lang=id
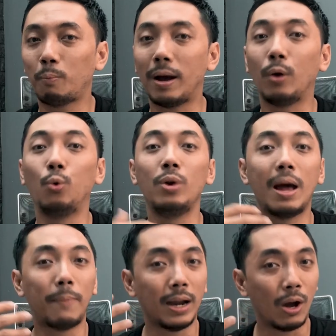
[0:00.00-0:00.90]
untuk
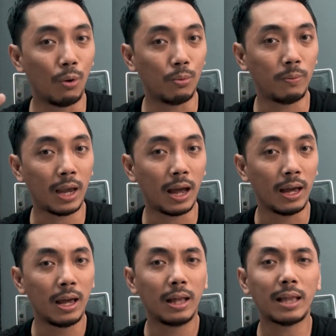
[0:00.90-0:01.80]
pengguna pada
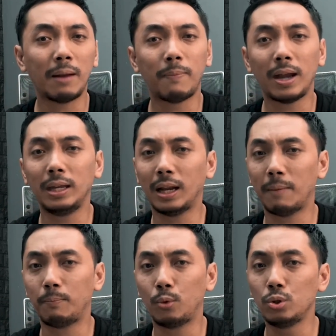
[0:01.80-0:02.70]
umumnya, tanpa
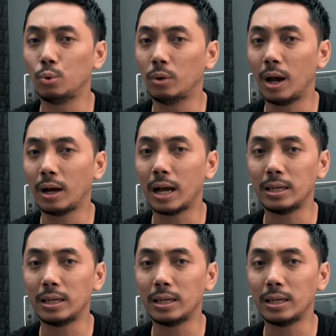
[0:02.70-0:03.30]
DRAM pun juga